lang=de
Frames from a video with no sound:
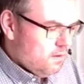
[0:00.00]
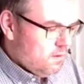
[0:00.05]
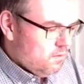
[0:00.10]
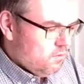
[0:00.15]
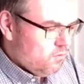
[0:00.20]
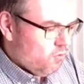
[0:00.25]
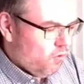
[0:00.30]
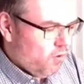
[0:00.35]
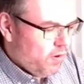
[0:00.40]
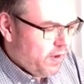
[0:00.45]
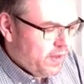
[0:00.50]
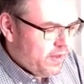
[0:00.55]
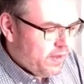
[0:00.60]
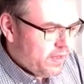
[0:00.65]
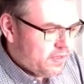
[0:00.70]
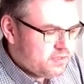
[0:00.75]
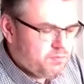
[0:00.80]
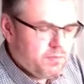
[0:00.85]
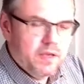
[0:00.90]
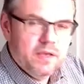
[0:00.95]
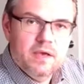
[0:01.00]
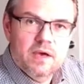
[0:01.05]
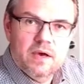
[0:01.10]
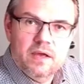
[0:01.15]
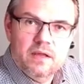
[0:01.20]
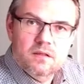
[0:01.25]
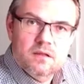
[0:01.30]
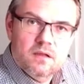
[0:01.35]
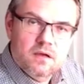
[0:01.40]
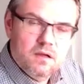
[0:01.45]
da hänge ich jetzt mein
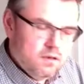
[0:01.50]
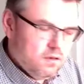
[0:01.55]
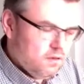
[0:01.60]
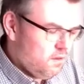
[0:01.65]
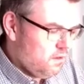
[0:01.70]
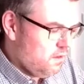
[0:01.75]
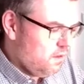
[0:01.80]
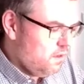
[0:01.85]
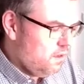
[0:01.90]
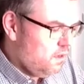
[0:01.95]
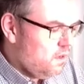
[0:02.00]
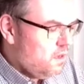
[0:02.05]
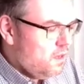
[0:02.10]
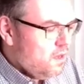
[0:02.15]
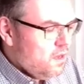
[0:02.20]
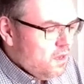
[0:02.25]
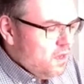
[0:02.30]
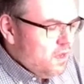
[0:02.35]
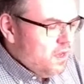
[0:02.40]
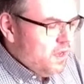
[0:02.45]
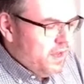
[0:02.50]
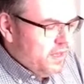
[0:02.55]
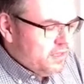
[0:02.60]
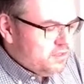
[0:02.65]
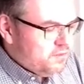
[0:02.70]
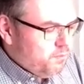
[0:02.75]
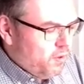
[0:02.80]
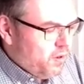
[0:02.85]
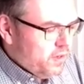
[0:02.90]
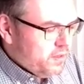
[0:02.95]
Gerät dran. Ja.
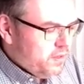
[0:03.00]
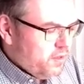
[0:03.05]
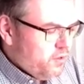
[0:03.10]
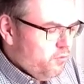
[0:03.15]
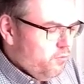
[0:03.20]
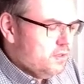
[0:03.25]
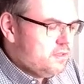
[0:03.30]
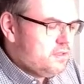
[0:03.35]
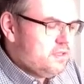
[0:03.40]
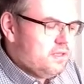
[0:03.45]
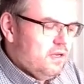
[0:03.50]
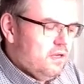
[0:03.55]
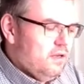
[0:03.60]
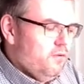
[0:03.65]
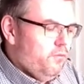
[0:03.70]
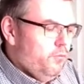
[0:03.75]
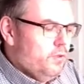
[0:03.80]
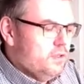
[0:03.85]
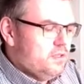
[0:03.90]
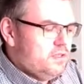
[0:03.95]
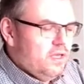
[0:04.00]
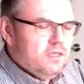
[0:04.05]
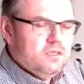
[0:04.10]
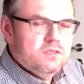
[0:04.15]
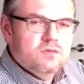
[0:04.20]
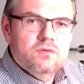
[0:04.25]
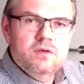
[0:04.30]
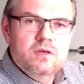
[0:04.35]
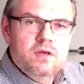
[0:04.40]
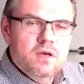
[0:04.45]
Jetzt mache ich die äh,
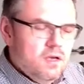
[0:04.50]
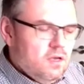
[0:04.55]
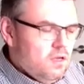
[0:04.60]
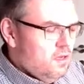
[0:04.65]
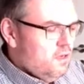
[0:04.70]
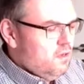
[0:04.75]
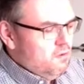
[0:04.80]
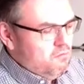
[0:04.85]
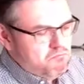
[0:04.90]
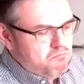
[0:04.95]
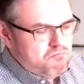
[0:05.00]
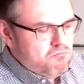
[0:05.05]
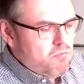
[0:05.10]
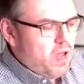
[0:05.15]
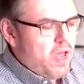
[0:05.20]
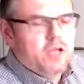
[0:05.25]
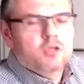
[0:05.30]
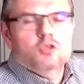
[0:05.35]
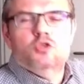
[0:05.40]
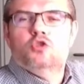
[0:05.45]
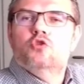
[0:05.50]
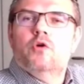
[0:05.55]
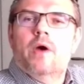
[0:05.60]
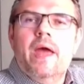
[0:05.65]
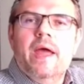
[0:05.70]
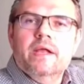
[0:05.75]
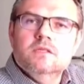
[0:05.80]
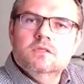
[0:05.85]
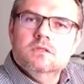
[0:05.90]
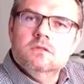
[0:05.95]
Übersetzung hier 1 zu
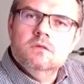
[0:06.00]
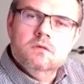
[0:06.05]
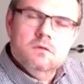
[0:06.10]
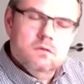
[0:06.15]
1.